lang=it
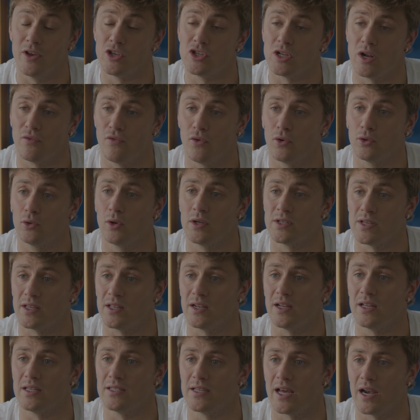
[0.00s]
Invece la fortuna è
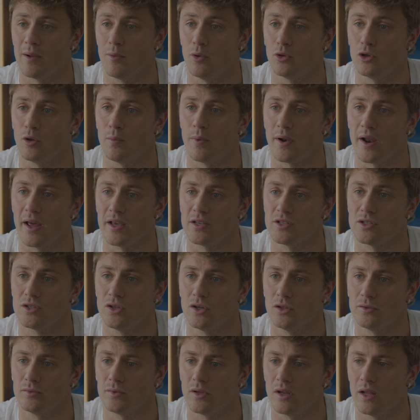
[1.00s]
stata di iniziare molto
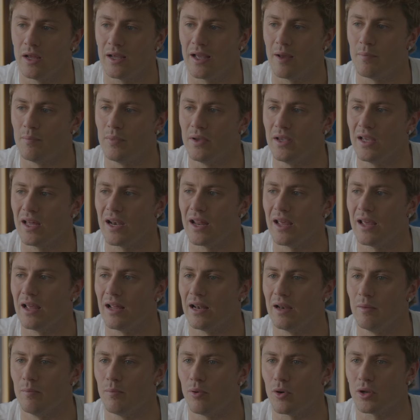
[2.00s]
presto e
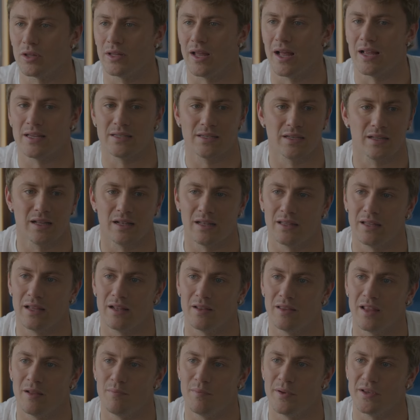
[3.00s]
capire l'importanza del,
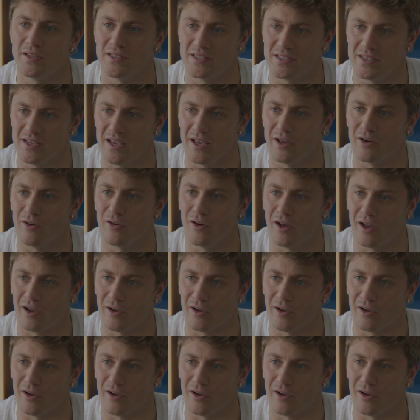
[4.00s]
del, del pensiero,